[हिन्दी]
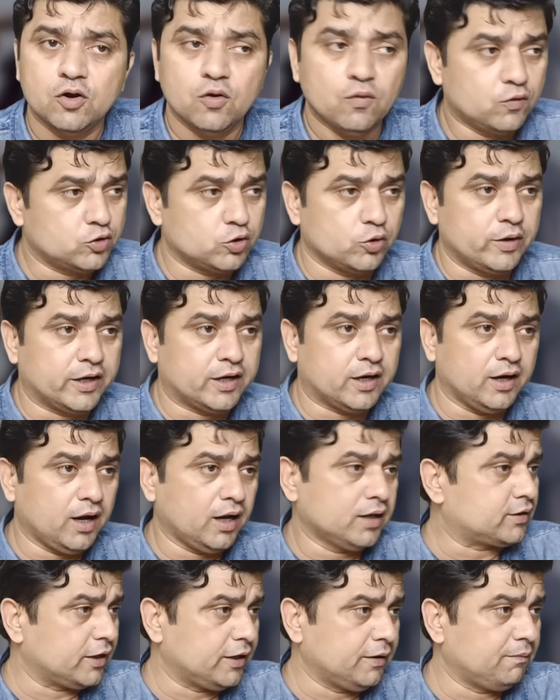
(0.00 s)
वो जो निकल
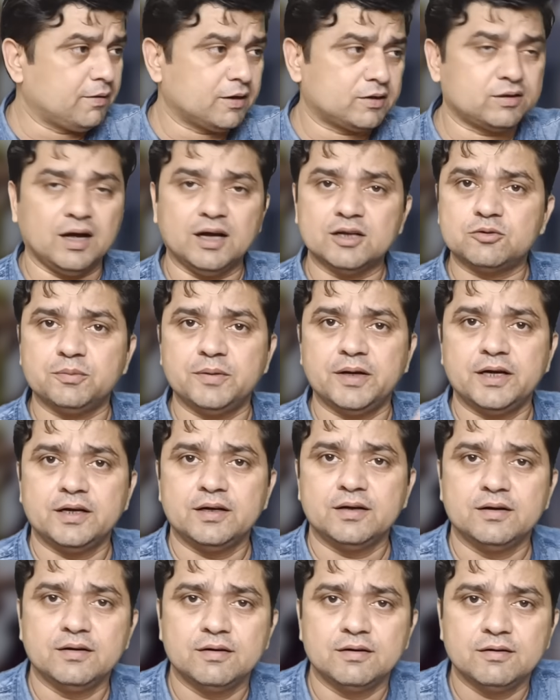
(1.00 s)
आते हैं बरसात में
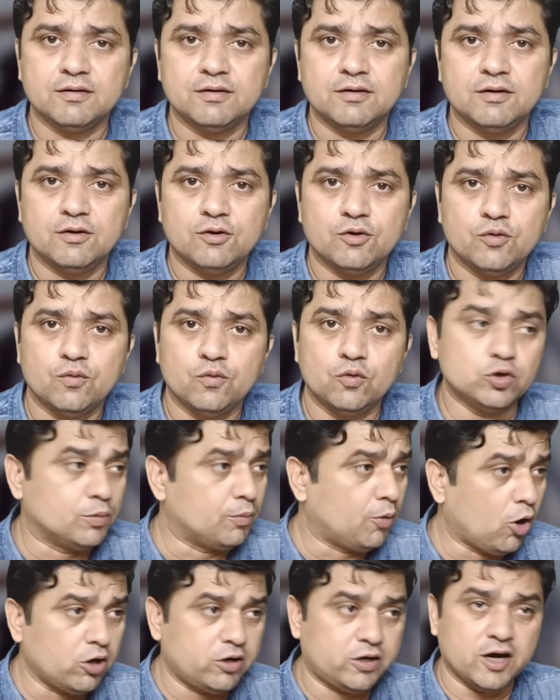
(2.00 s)
वो जो
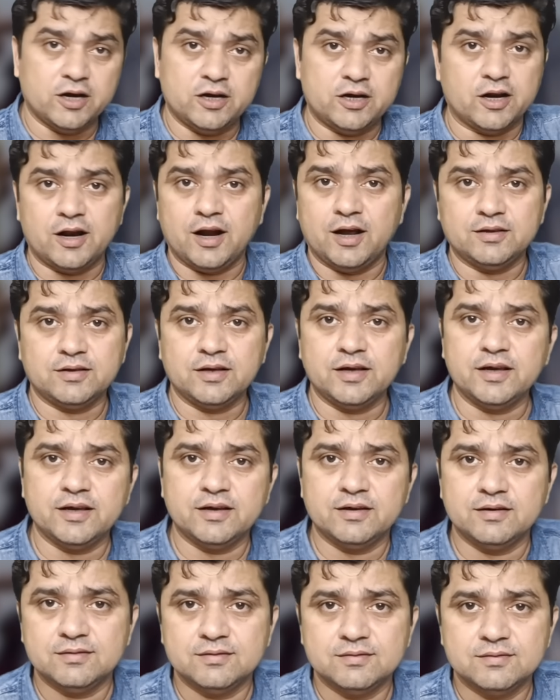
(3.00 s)
बहुत टटराते हैं